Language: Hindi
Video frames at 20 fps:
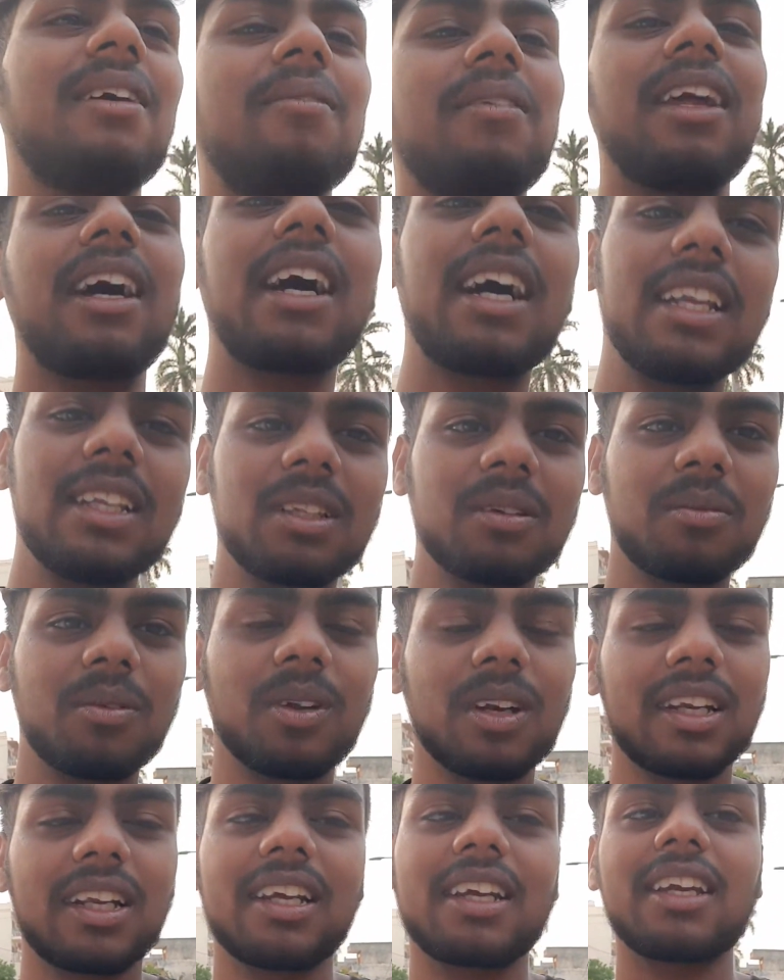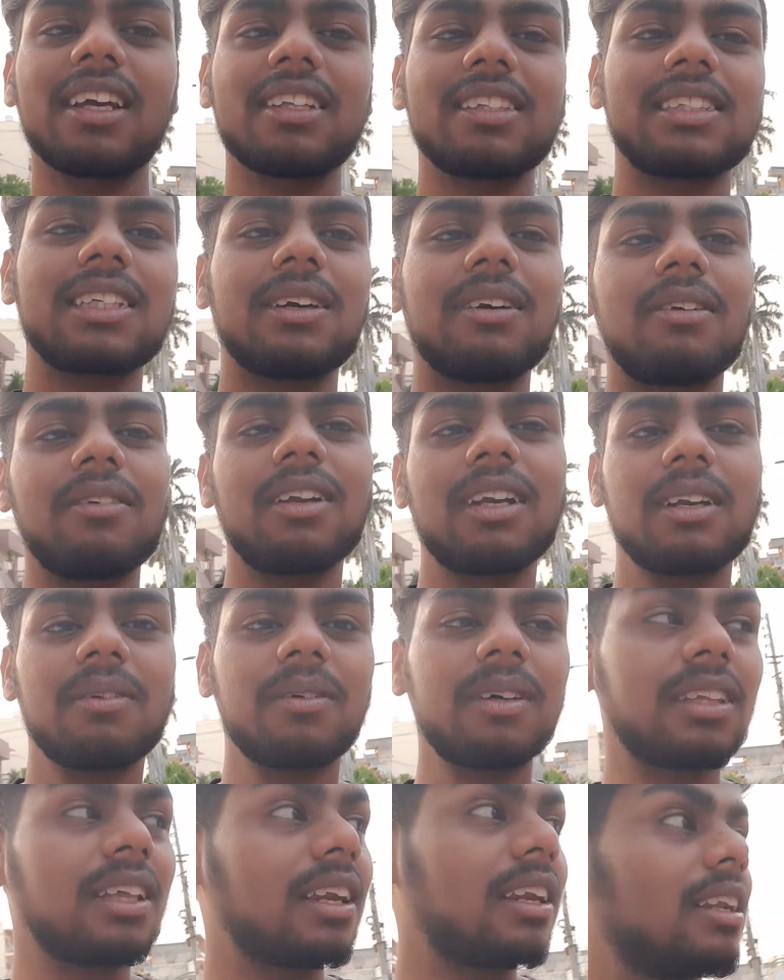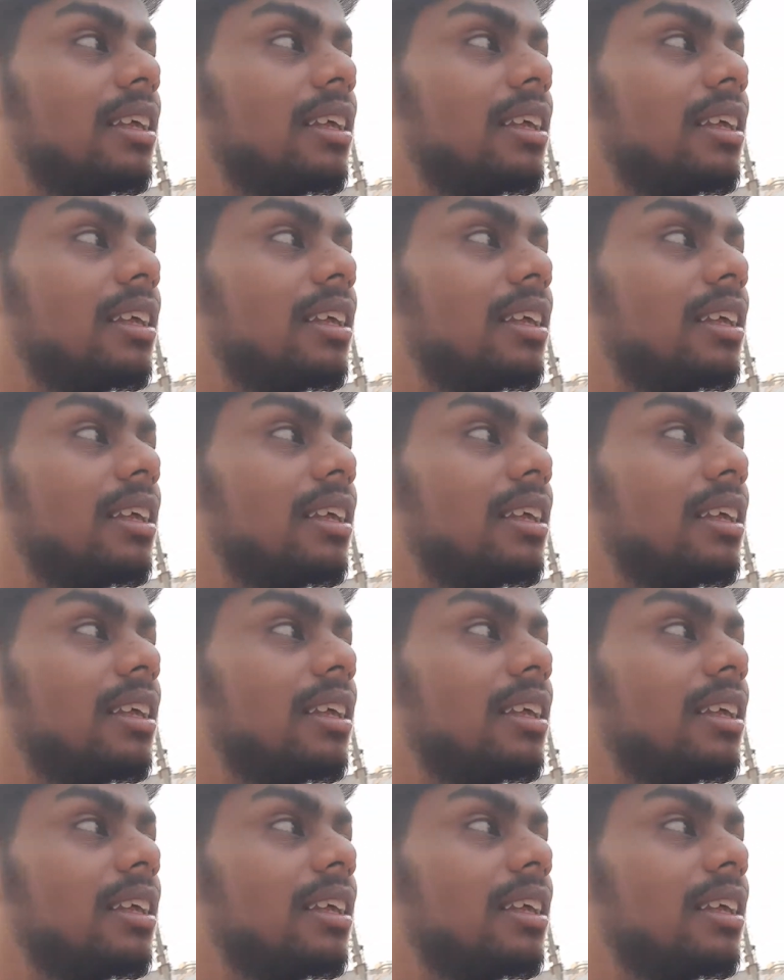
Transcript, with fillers: अब लगा ली तो बोलना है कि अच्छा हो वरना मैं डर